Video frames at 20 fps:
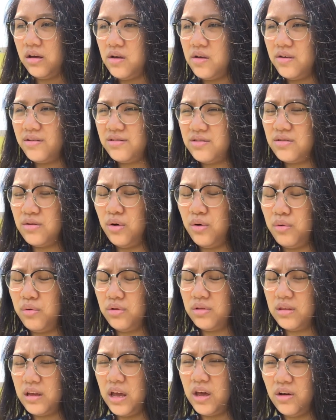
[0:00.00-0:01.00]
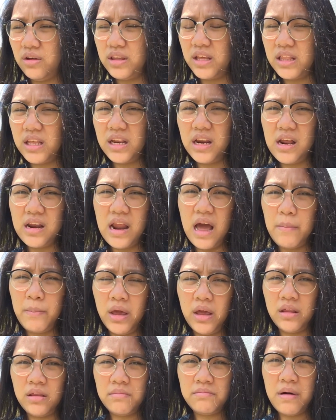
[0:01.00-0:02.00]
so ayun titingnan
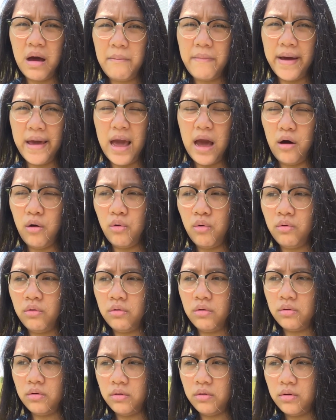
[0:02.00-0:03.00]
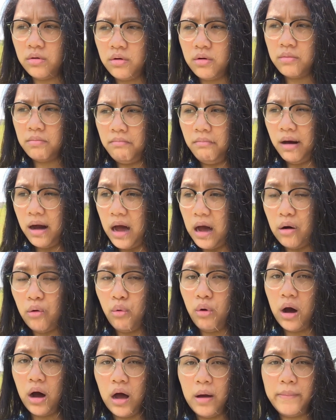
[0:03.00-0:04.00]
namin mamaya kung
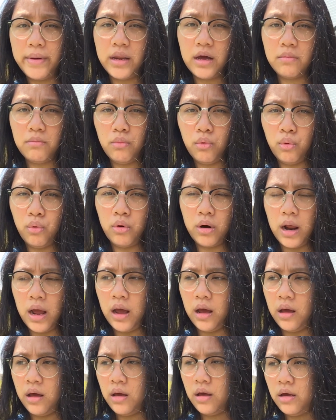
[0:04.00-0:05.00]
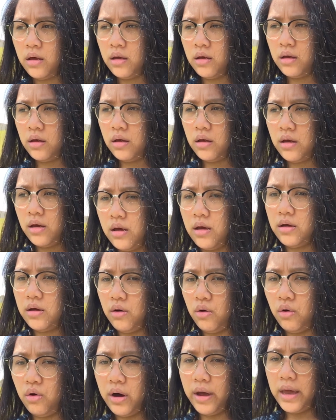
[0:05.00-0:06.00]
makakuha kami ng mura
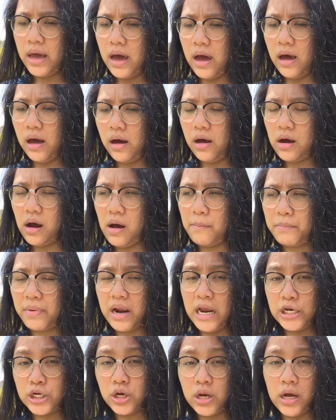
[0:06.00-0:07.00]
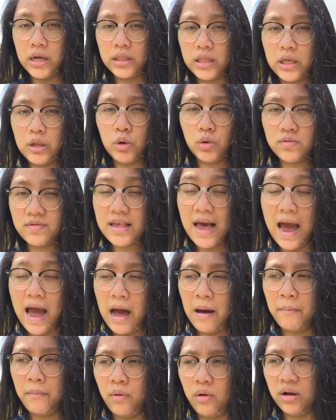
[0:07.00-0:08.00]
o kaya kapresyo lang din nung
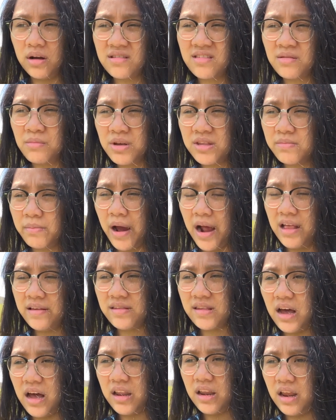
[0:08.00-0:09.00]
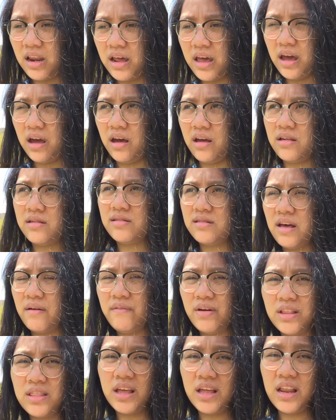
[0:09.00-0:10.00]
sa Apple kasi mas mahal sa kanila eh
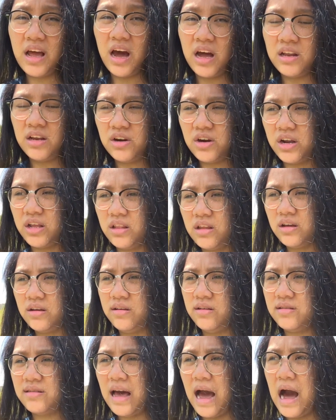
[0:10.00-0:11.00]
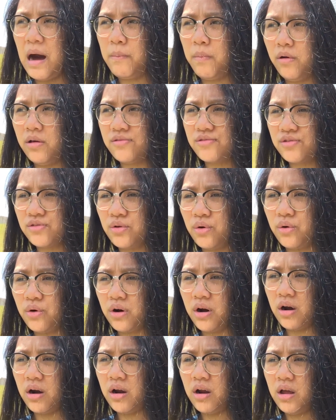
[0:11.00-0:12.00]
1700 sa Apple
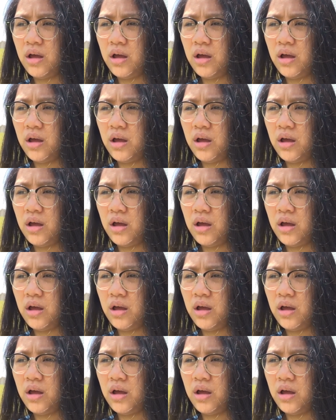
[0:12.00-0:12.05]
store